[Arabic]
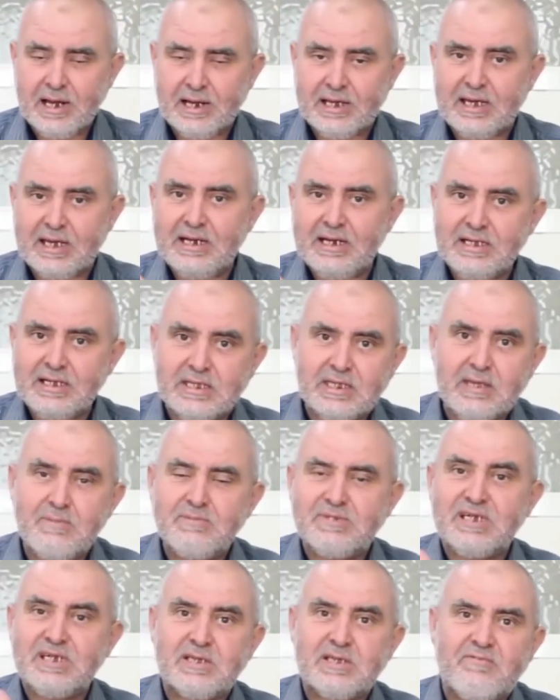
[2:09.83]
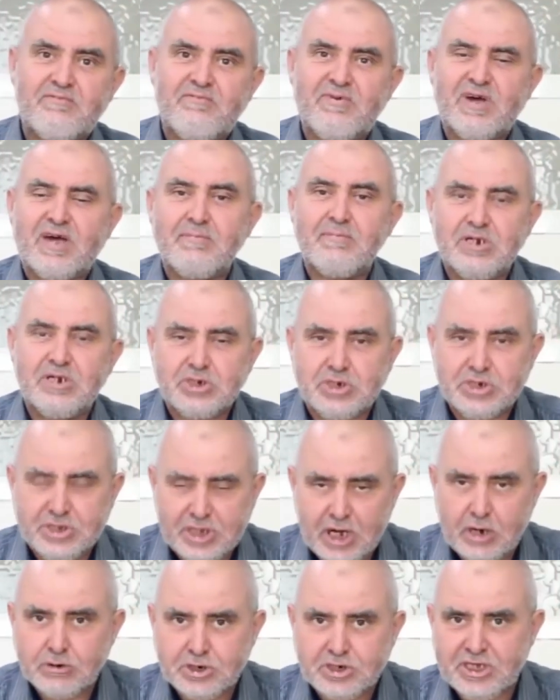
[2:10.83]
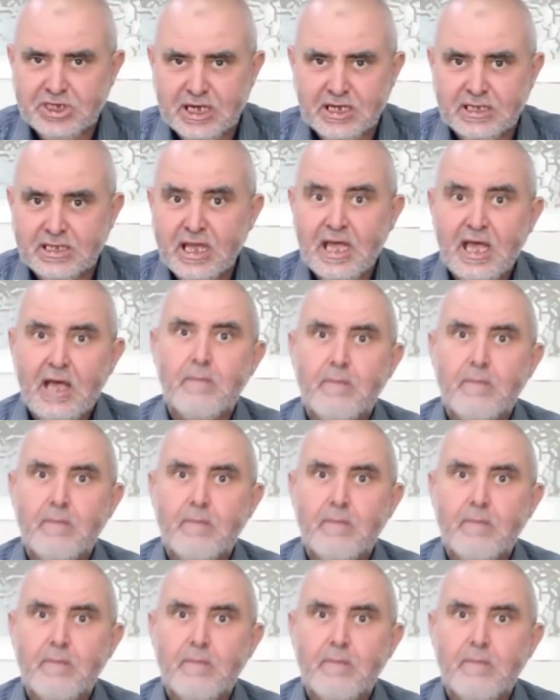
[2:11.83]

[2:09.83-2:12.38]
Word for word: لقينا الدم تيدفق من جدة وجديد